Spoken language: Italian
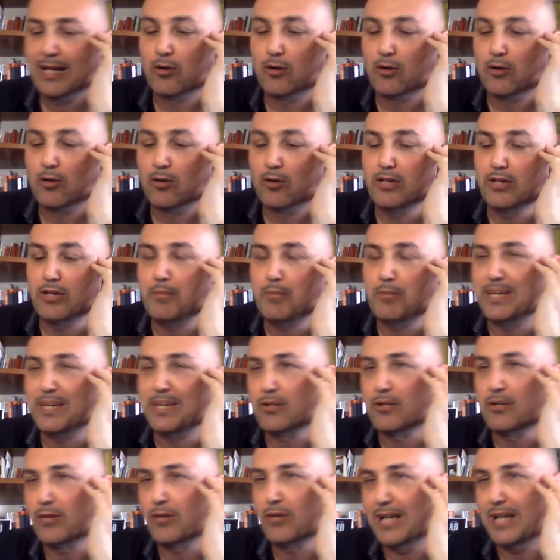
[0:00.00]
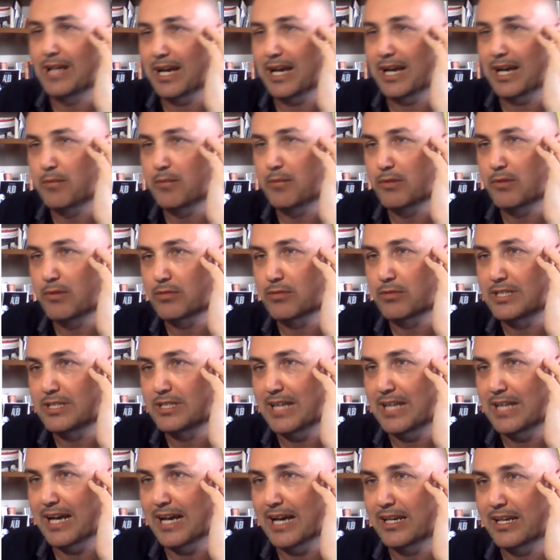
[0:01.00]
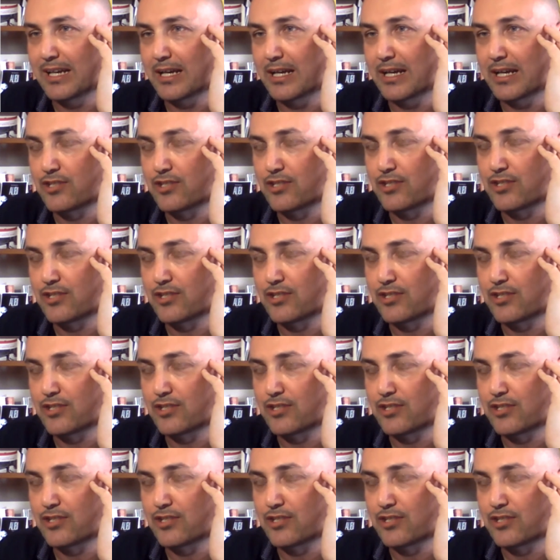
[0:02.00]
con i piccoli alibi quotidiani che